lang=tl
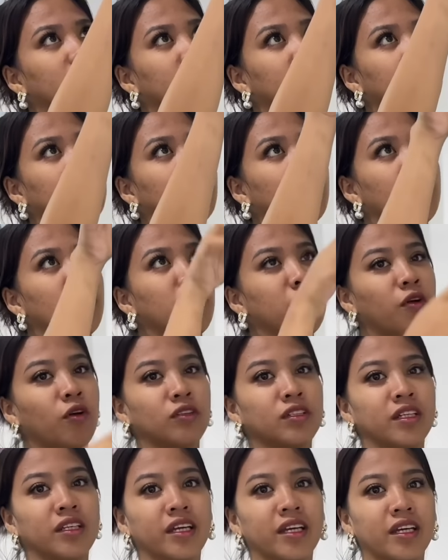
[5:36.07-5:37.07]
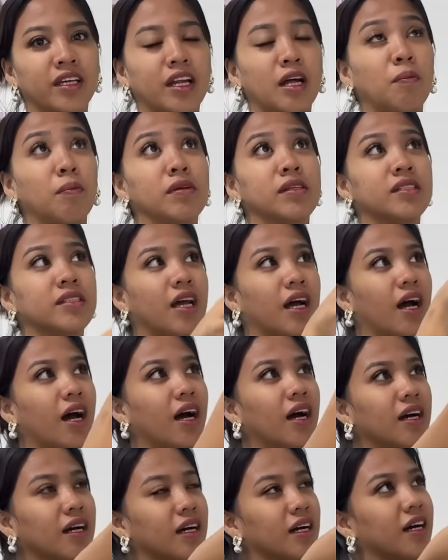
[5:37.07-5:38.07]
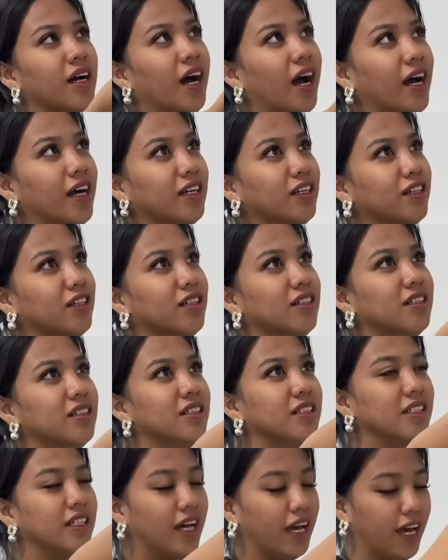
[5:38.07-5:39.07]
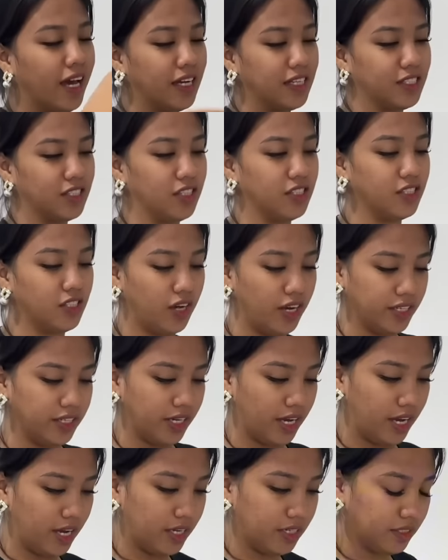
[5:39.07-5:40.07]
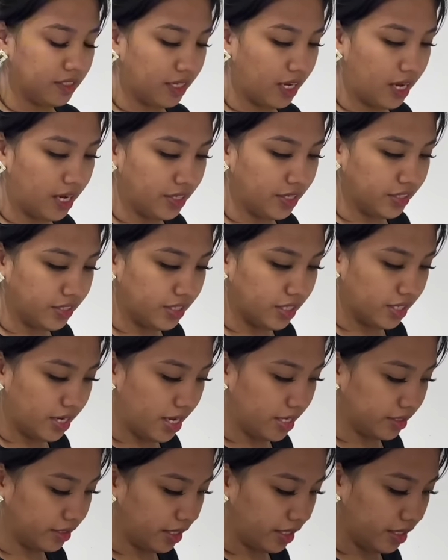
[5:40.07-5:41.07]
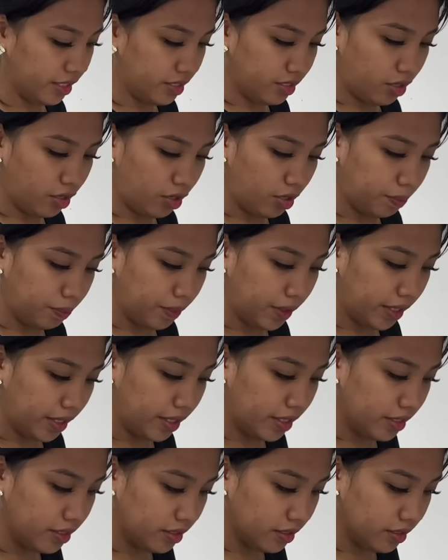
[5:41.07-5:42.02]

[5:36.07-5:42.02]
Hindi naman ako sa nahihirapin sa, ano, exo. So, ayan, iaanin na natin. Open.